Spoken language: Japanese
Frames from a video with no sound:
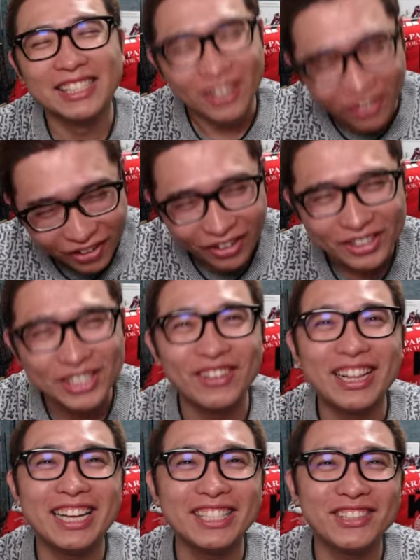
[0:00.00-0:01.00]
そうそこ
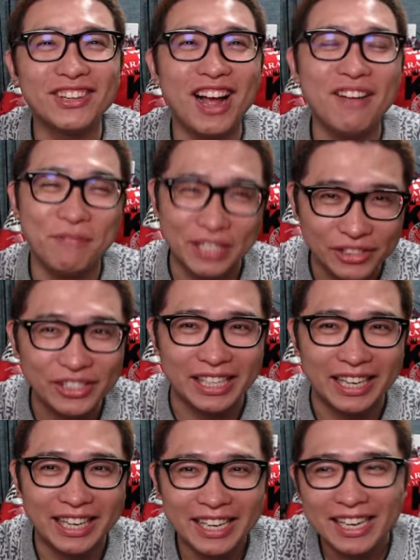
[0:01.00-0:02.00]
だけちょっと勘弁してほし
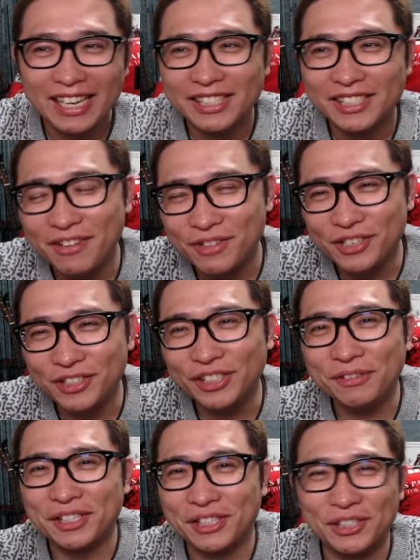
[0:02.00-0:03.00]
いそれも
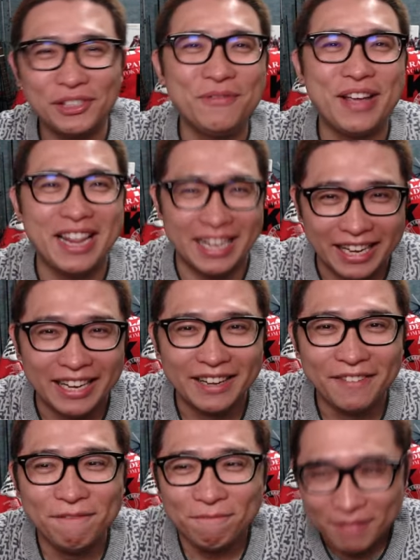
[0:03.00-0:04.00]
YouTube の宿命なんで
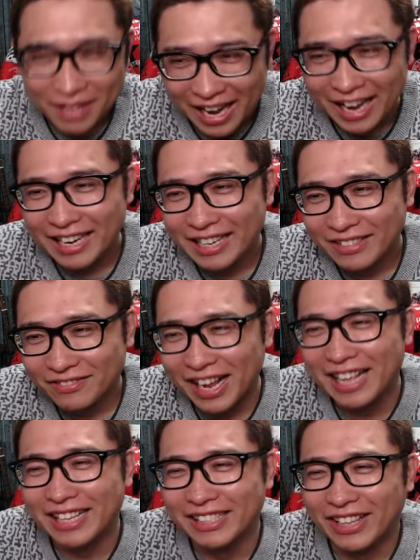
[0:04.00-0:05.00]
はいまあ
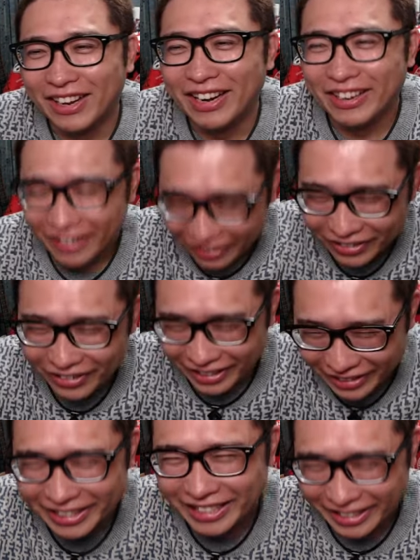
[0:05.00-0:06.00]
それはもう
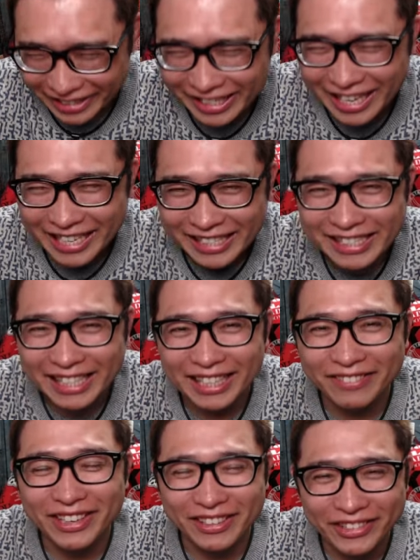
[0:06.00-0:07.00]
定
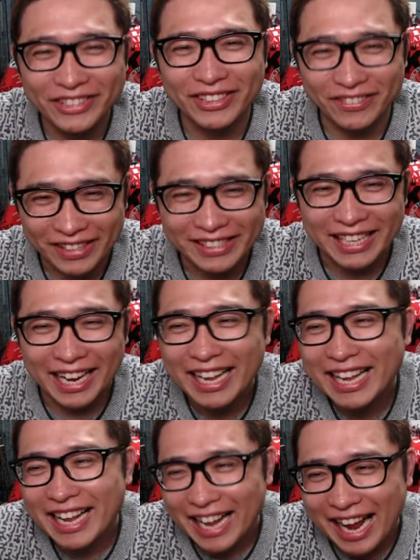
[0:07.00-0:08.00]
めは置いときまして
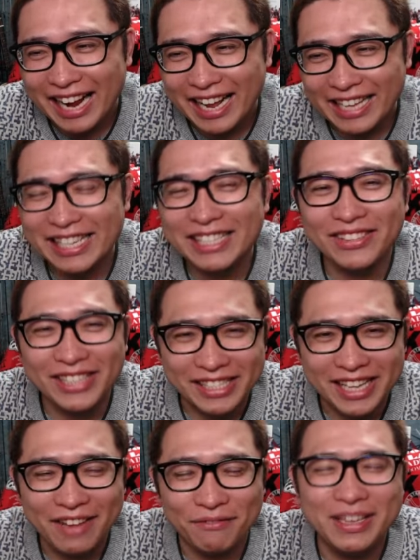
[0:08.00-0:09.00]
はい、えー、早速です
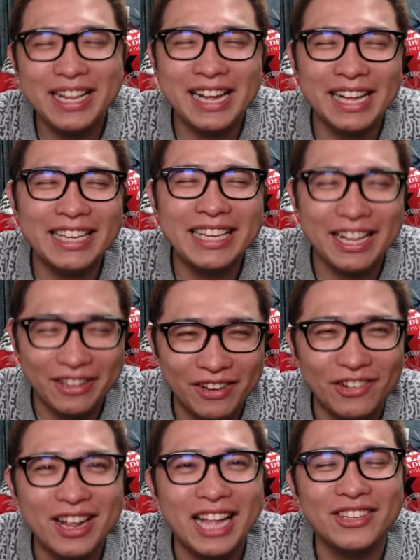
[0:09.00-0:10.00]
ねみんなが気になるのは
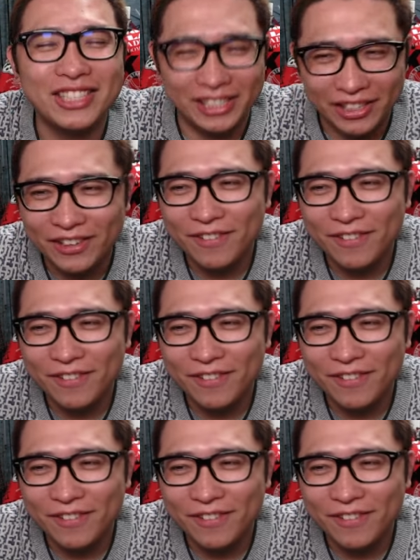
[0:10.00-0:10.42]
この後でしょ